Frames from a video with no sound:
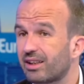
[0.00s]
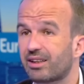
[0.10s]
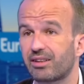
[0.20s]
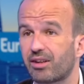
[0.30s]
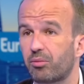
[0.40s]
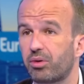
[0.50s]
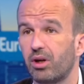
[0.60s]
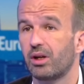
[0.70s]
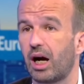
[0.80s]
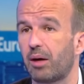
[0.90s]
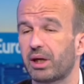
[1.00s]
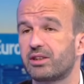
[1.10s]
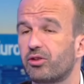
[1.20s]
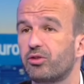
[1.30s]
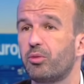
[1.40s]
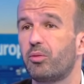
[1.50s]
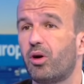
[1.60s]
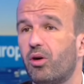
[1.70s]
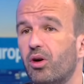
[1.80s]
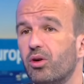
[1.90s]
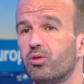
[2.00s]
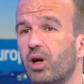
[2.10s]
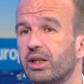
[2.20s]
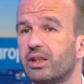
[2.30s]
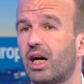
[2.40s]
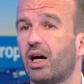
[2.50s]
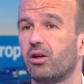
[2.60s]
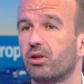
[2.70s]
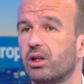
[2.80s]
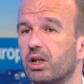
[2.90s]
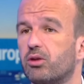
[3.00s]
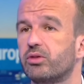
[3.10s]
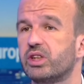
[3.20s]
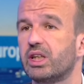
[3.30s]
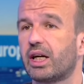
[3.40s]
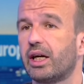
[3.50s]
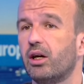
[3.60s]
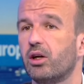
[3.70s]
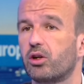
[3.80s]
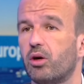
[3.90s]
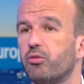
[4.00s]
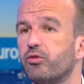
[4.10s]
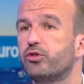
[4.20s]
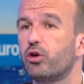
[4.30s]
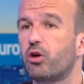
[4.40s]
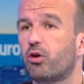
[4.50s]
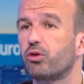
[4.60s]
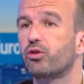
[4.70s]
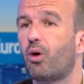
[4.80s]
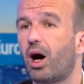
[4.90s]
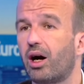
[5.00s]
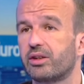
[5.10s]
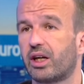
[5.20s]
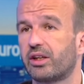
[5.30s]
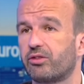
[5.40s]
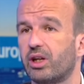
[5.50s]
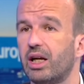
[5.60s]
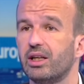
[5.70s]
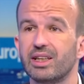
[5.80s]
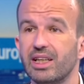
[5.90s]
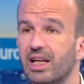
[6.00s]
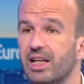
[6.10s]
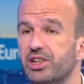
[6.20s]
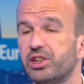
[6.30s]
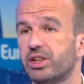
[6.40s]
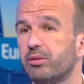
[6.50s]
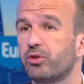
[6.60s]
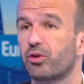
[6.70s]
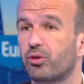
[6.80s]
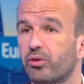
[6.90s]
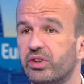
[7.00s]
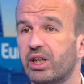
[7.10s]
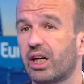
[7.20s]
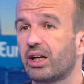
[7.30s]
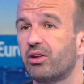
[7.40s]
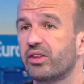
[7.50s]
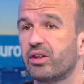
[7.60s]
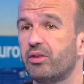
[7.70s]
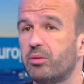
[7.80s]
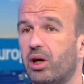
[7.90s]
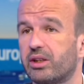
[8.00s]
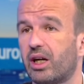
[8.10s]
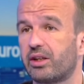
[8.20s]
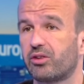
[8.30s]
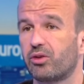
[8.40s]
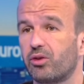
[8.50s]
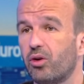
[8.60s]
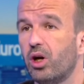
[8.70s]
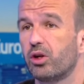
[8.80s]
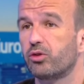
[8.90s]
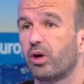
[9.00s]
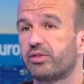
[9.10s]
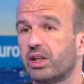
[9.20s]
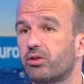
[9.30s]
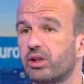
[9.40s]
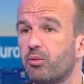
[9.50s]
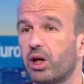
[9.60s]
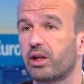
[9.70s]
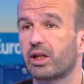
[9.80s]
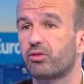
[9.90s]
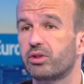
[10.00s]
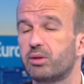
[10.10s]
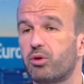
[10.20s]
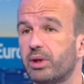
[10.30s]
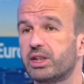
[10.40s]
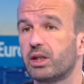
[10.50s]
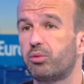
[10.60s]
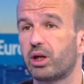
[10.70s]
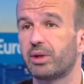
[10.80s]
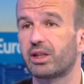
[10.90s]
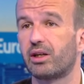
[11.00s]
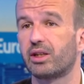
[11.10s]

très très simple. À partir du moment où un État est considéré comme violant le droit international, il est légitime de considérer que les événements internationaux doivent être des moyens d'action diplomatique pour y